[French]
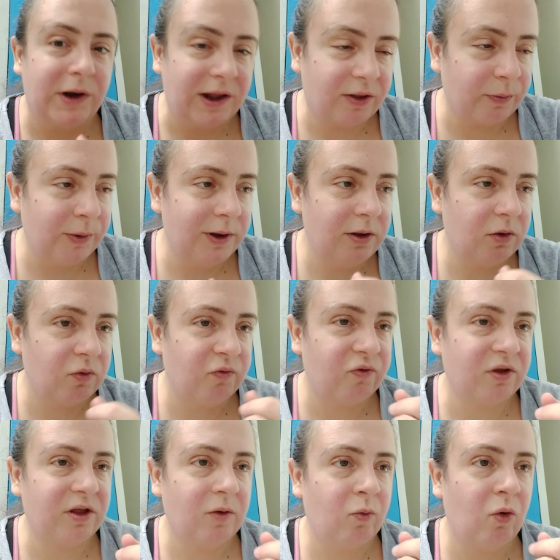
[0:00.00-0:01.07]
plaisent pas sans
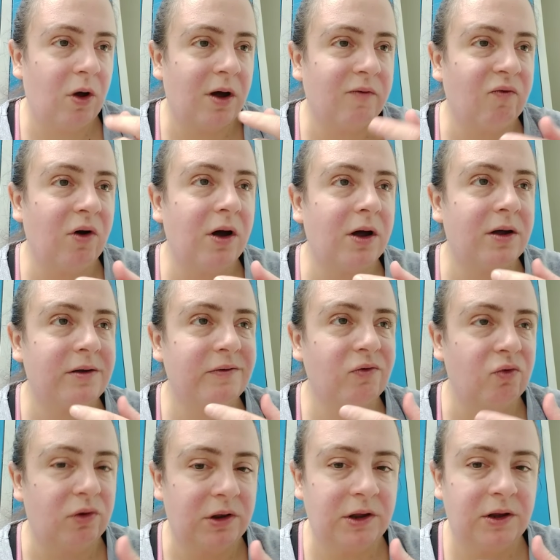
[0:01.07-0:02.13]
forcément avoir à
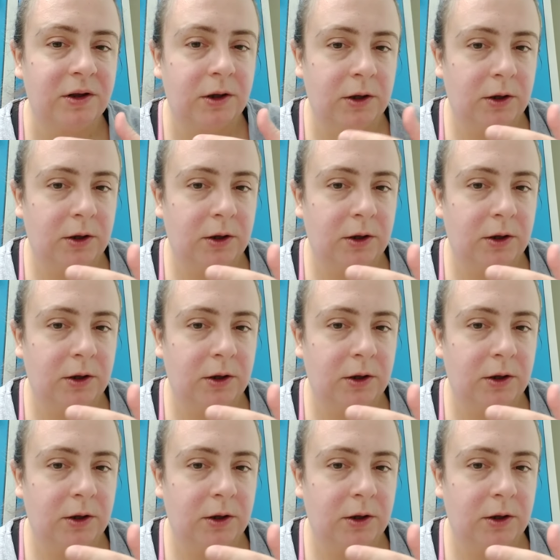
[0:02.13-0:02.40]
insulter